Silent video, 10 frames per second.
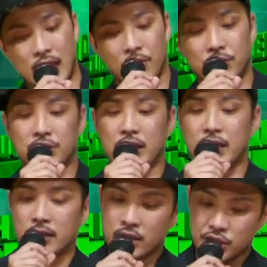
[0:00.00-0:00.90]
ね本当に
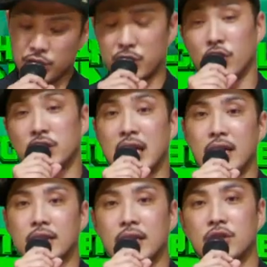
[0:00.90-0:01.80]
出場した
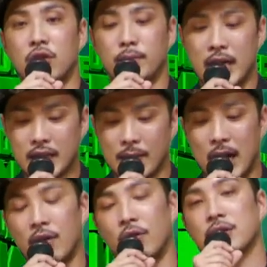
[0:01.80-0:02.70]
選手の皆
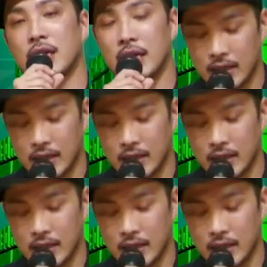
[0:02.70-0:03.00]
様お疲れ